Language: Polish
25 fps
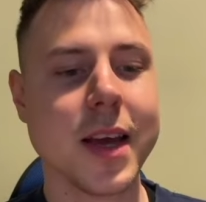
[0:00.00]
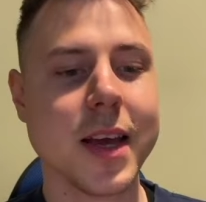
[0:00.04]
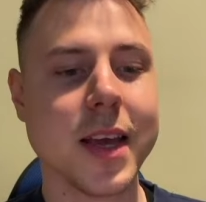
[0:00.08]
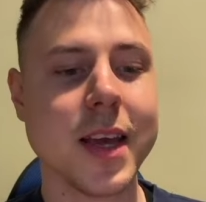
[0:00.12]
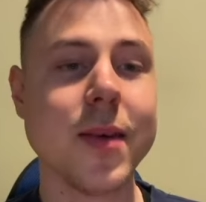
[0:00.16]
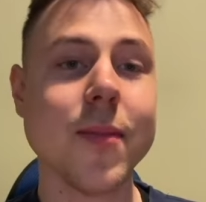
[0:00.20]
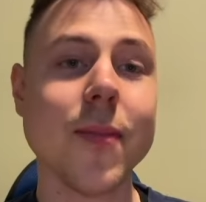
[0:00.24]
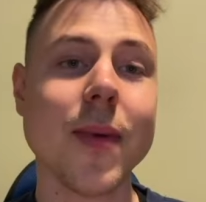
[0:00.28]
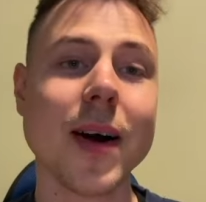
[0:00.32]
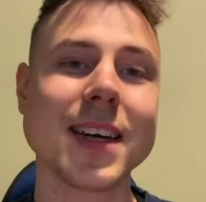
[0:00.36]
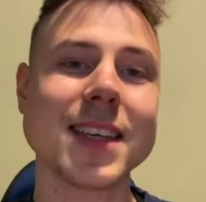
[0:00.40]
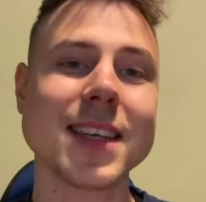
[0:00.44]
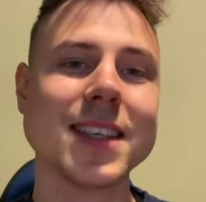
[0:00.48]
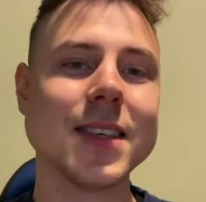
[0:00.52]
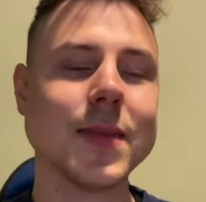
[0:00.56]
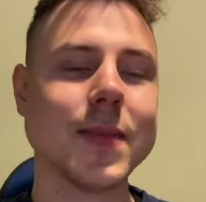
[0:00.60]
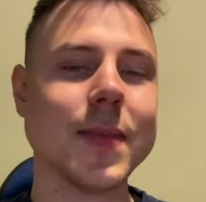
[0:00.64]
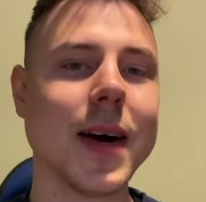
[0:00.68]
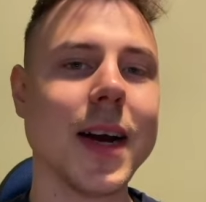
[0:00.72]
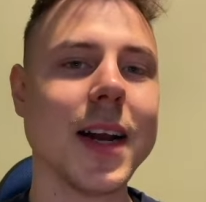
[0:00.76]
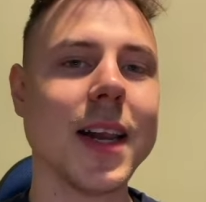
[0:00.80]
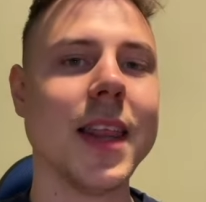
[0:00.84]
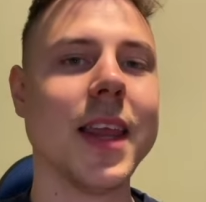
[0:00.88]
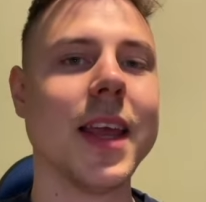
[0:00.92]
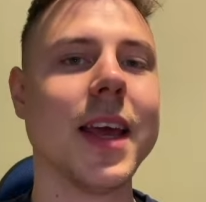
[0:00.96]
I
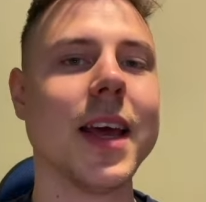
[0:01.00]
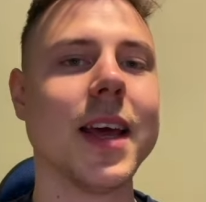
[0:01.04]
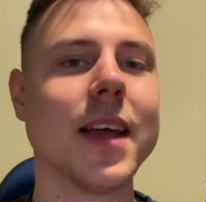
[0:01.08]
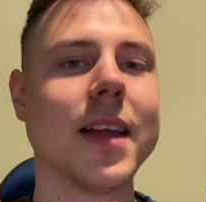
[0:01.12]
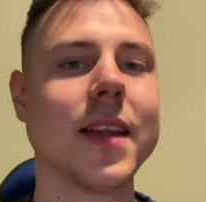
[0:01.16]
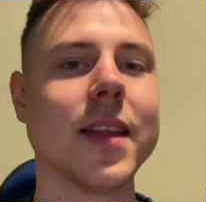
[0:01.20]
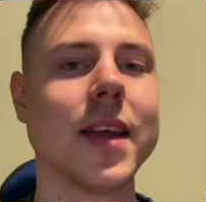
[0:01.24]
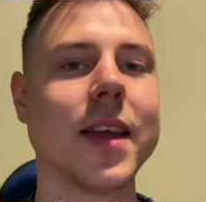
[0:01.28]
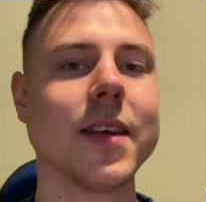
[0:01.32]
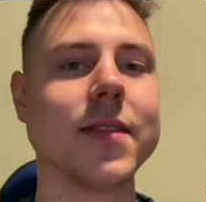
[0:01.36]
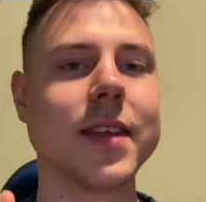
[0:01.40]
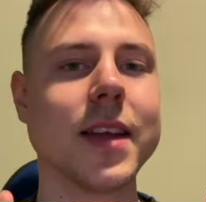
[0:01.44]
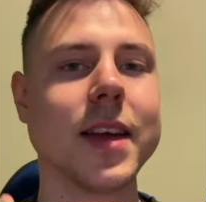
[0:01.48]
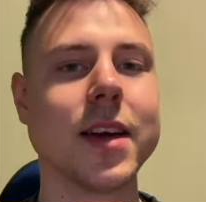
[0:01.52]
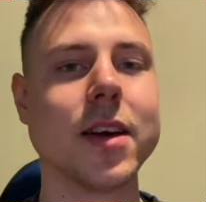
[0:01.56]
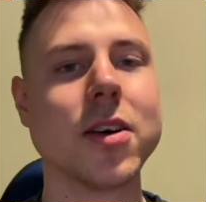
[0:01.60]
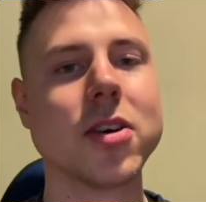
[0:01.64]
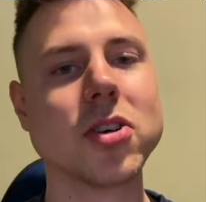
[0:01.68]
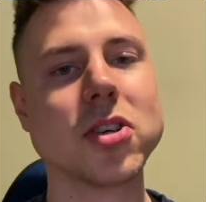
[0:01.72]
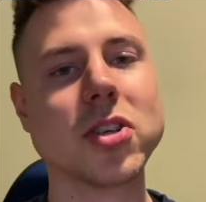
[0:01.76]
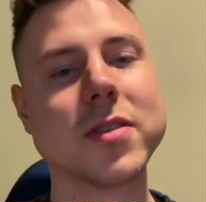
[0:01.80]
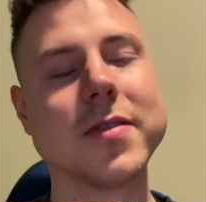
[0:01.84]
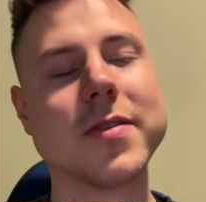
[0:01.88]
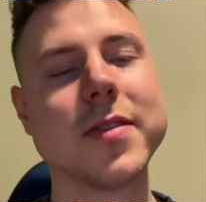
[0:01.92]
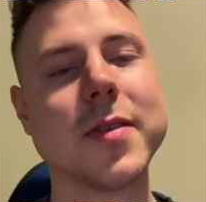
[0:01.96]
maksymalnie, w
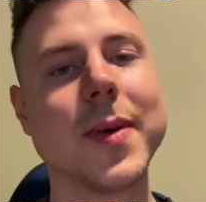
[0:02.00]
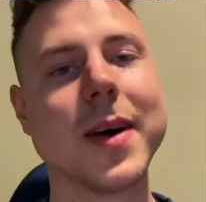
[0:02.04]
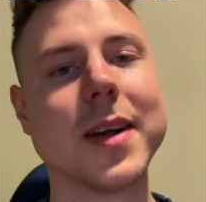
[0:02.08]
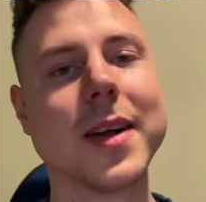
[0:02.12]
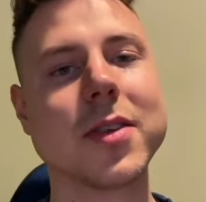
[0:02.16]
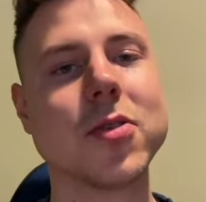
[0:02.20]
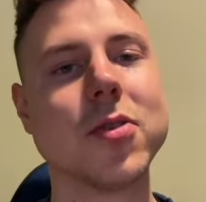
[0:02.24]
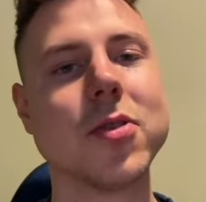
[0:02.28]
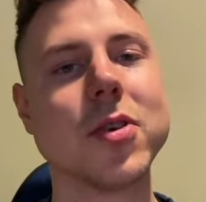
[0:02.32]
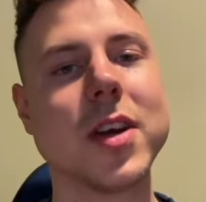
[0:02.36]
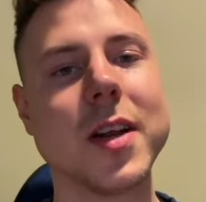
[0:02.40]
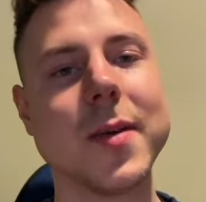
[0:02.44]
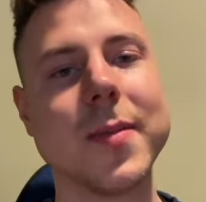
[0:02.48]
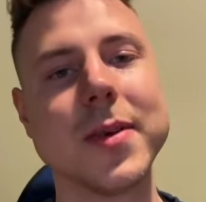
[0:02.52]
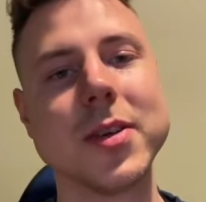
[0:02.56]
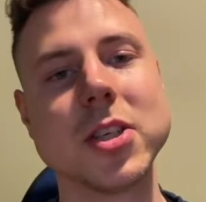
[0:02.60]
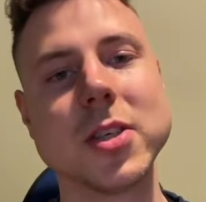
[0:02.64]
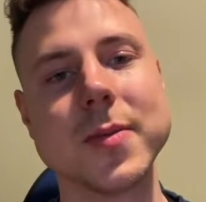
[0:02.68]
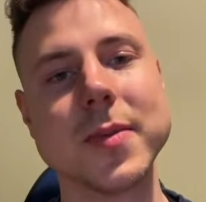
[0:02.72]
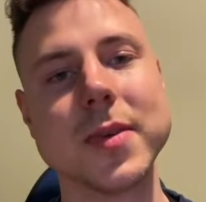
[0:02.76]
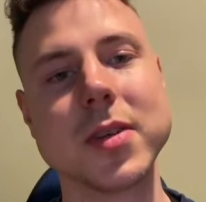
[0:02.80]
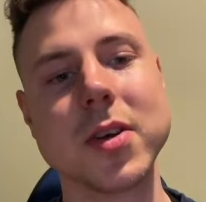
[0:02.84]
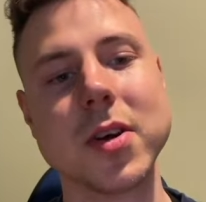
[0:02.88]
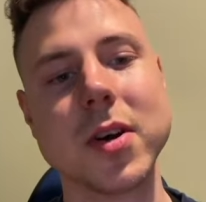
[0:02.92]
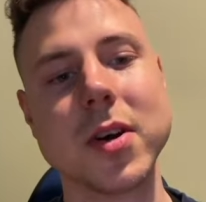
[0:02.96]
najgorszym wypadku, ile
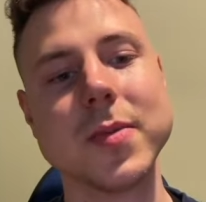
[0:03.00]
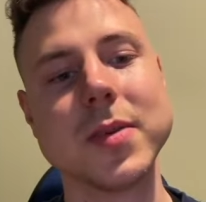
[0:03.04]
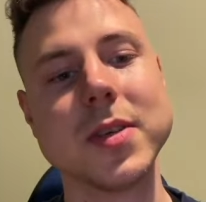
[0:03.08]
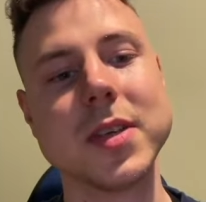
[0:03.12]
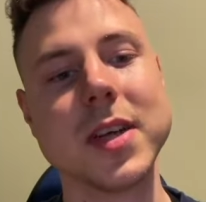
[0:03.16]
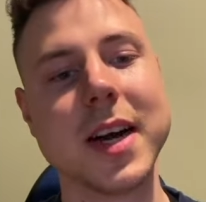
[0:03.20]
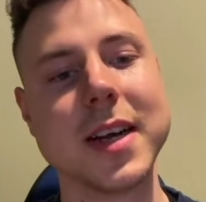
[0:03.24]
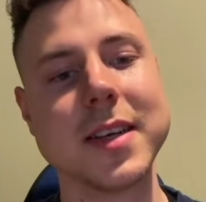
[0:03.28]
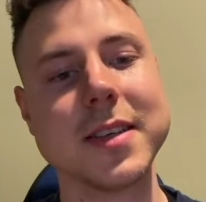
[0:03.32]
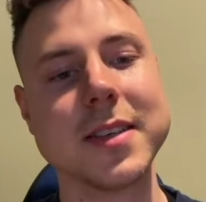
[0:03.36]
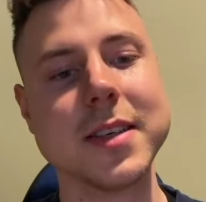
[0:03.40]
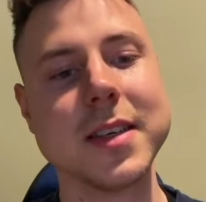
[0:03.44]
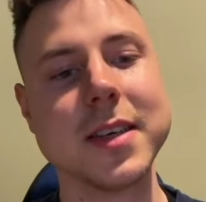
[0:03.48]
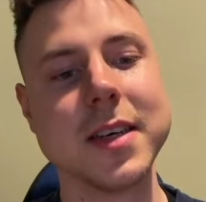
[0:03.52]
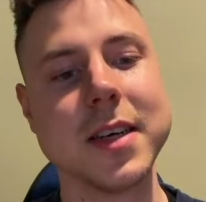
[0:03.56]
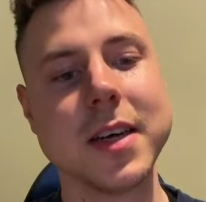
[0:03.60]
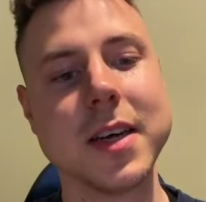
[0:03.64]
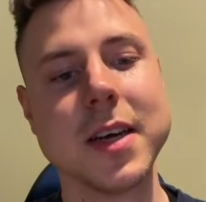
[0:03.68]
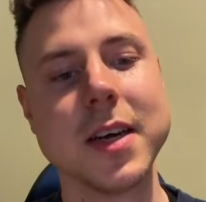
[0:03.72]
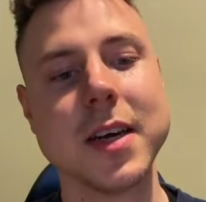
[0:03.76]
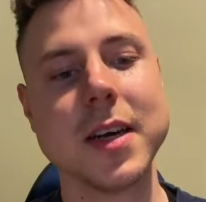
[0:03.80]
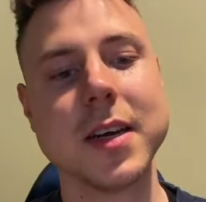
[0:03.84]
będziemy to robić razy,